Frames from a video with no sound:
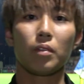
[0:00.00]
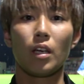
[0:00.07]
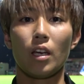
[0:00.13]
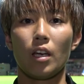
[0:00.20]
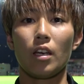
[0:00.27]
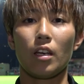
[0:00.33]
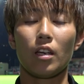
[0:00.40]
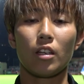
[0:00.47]

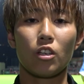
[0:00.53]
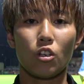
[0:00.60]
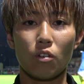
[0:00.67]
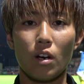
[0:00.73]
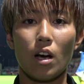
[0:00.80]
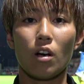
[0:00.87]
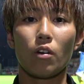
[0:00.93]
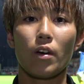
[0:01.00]
今日
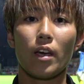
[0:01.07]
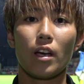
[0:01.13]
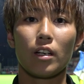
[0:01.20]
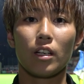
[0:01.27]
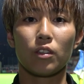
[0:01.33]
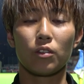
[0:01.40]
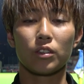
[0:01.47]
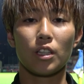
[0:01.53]
は応援あ
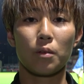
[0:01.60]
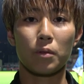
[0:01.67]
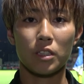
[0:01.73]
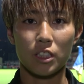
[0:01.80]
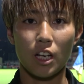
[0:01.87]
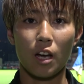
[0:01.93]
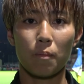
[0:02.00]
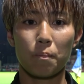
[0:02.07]
りがとうございま
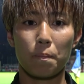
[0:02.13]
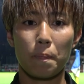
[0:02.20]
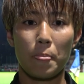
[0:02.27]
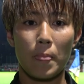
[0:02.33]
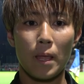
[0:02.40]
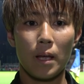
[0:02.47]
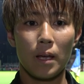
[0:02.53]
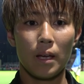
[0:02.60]
した。
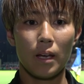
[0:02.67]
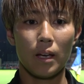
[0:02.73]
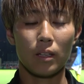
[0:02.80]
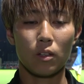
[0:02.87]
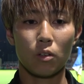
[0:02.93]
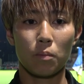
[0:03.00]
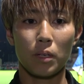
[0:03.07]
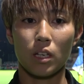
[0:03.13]

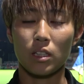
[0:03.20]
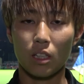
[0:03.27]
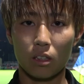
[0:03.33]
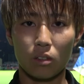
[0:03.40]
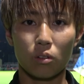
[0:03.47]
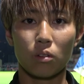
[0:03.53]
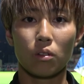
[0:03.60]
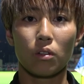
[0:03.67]
皆さん
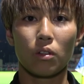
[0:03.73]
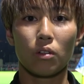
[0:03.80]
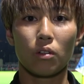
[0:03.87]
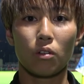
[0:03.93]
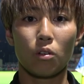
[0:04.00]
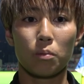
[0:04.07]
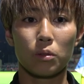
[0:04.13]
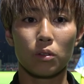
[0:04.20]
と
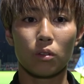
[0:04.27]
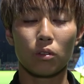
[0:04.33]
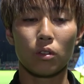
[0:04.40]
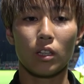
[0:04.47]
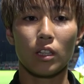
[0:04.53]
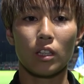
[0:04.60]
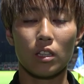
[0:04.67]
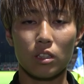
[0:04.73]
喜ぶこ
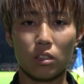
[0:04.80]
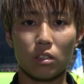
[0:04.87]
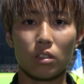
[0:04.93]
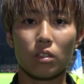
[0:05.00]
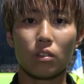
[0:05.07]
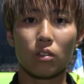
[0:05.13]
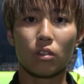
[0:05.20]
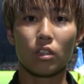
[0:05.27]
とができず本